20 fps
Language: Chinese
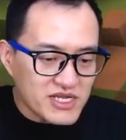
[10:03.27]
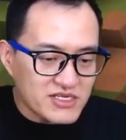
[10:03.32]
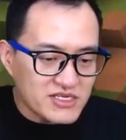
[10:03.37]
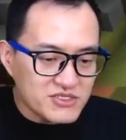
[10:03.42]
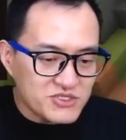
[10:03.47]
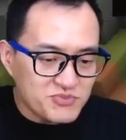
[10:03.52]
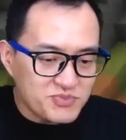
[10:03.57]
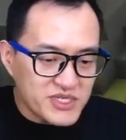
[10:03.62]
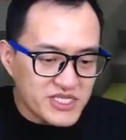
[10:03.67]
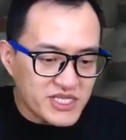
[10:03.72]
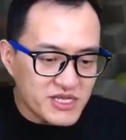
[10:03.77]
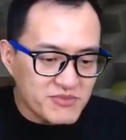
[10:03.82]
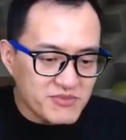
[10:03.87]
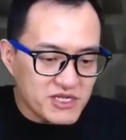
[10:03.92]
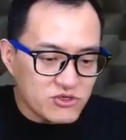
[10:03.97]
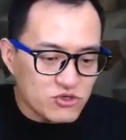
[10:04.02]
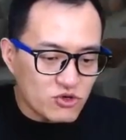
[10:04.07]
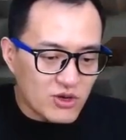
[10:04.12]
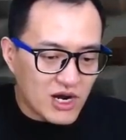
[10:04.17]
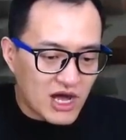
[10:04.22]
成必定
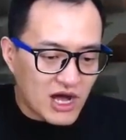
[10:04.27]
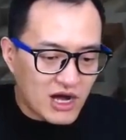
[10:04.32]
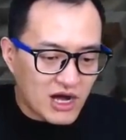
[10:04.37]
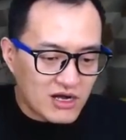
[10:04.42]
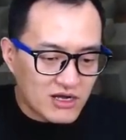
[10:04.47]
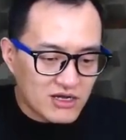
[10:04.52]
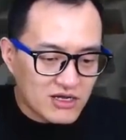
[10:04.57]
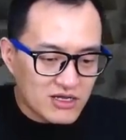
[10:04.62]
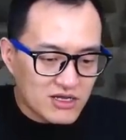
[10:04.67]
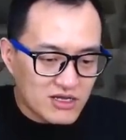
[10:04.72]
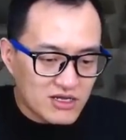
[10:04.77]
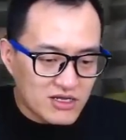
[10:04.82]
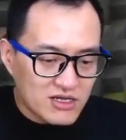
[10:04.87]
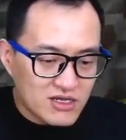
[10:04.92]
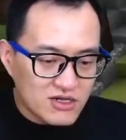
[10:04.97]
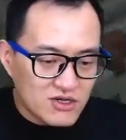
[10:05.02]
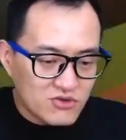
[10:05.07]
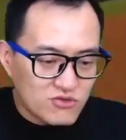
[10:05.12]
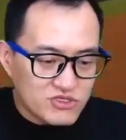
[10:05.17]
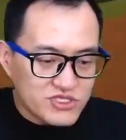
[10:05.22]
命中了，
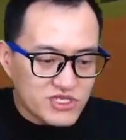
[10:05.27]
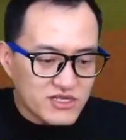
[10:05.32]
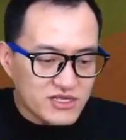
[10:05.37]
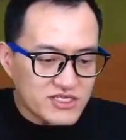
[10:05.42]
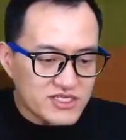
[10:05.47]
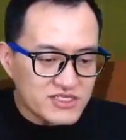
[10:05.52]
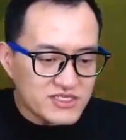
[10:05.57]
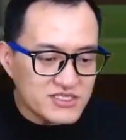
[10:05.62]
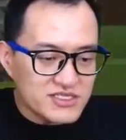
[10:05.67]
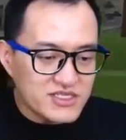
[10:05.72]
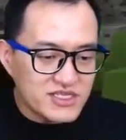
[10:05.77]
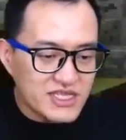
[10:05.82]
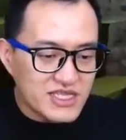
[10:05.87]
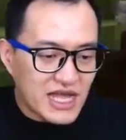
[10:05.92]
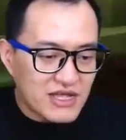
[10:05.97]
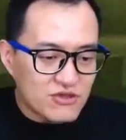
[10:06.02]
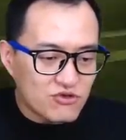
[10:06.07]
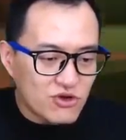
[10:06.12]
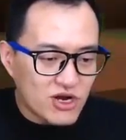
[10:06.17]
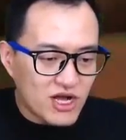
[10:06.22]
我降低自己的
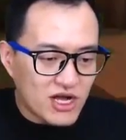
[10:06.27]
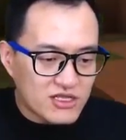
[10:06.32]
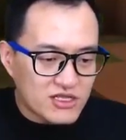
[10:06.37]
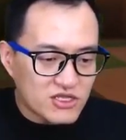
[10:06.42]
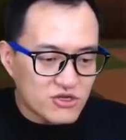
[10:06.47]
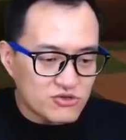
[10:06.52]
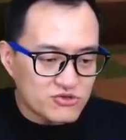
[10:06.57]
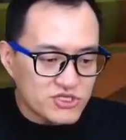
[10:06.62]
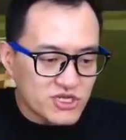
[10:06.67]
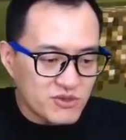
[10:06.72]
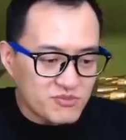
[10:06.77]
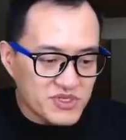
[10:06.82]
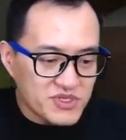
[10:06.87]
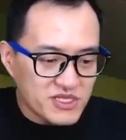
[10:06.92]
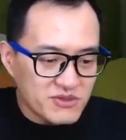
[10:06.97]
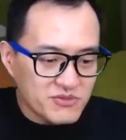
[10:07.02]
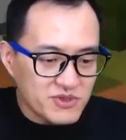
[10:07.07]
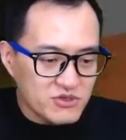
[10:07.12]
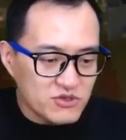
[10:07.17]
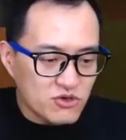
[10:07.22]
难度了，道具箱必
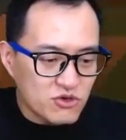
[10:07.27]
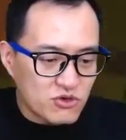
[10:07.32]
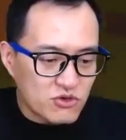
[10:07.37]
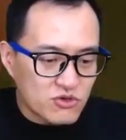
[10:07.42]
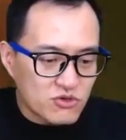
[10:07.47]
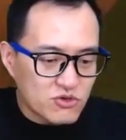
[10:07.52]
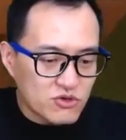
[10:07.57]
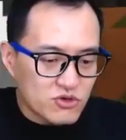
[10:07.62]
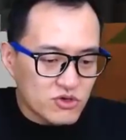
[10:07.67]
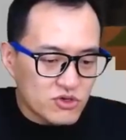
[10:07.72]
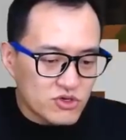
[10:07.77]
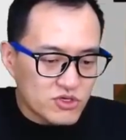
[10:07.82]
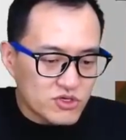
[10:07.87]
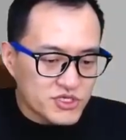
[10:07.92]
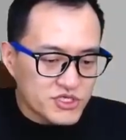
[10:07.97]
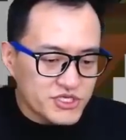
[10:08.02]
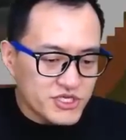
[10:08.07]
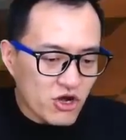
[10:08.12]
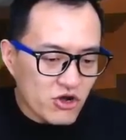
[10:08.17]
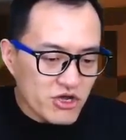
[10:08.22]
定命中。
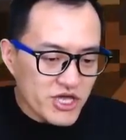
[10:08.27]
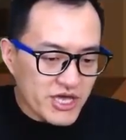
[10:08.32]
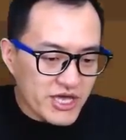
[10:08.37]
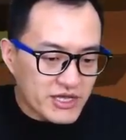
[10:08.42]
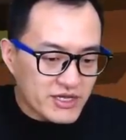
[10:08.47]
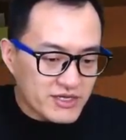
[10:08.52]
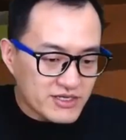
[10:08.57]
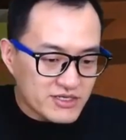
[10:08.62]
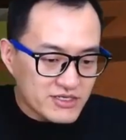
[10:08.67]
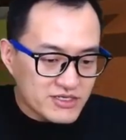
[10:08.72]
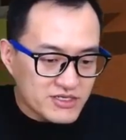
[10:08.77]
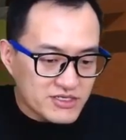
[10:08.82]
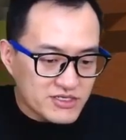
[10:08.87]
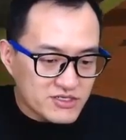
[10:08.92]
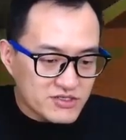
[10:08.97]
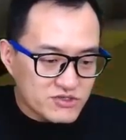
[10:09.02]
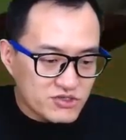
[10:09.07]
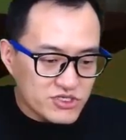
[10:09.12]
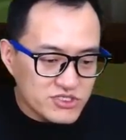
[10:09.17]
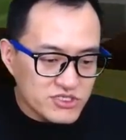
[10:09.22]
妖一，
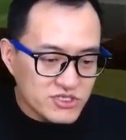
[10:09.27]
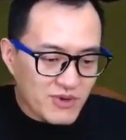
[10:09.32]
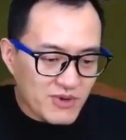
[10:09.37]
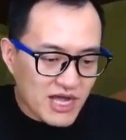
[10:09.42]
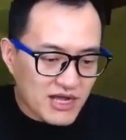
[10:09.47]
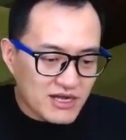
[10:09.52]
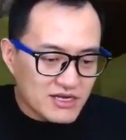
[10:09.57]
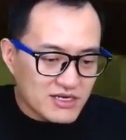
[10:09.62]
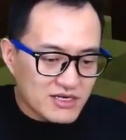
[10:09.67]
去死吧！